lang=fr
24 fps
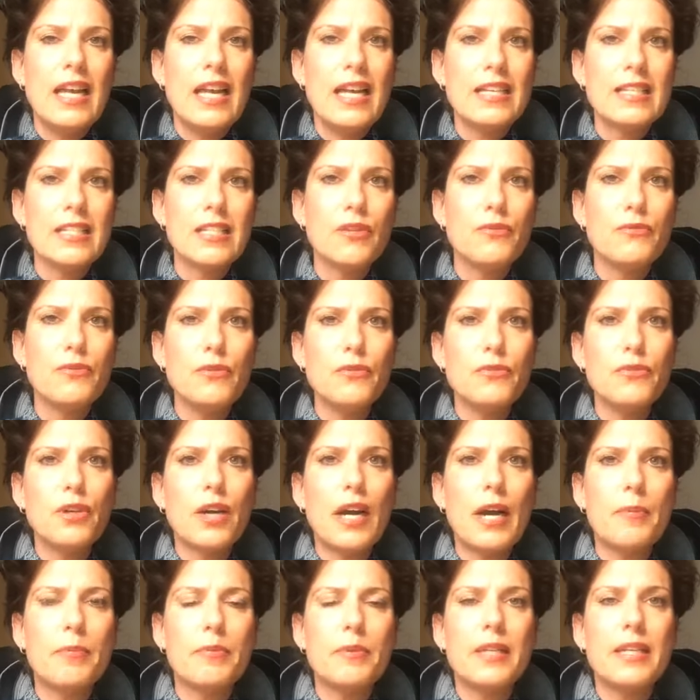est-ce que vous vous
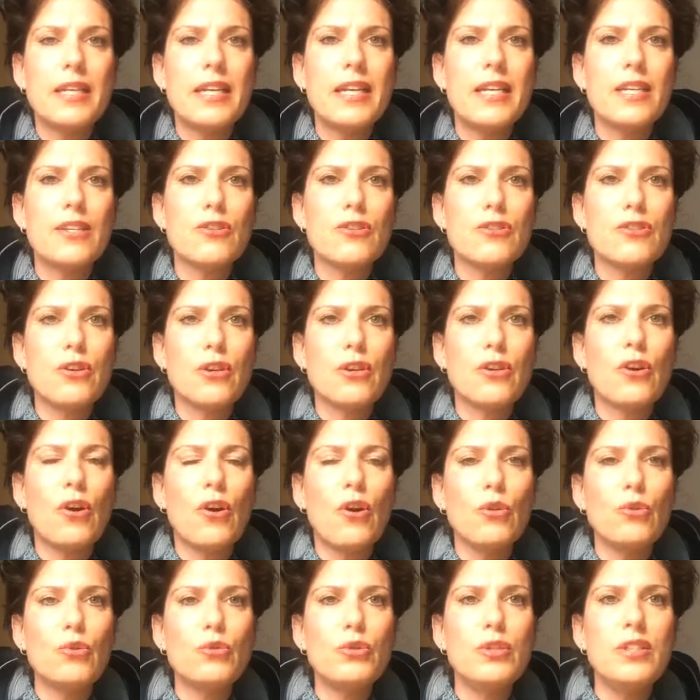rappelez ce
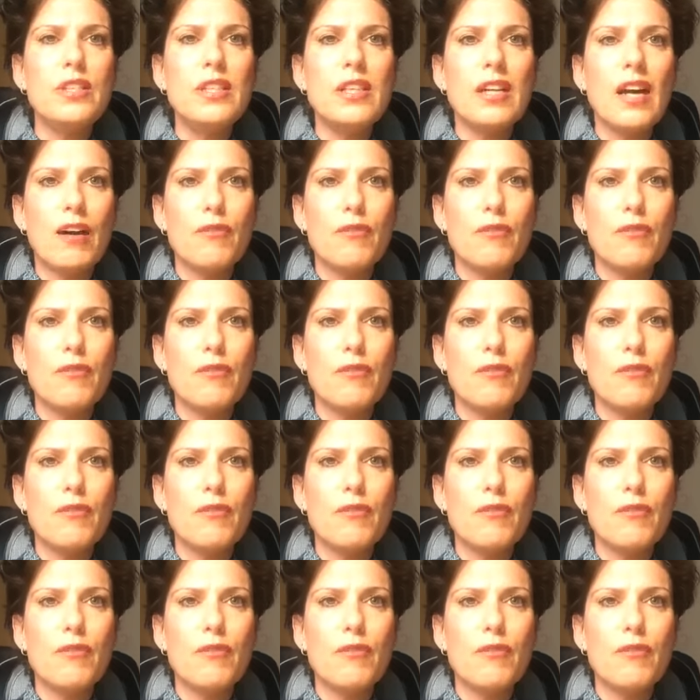qu'on nous dit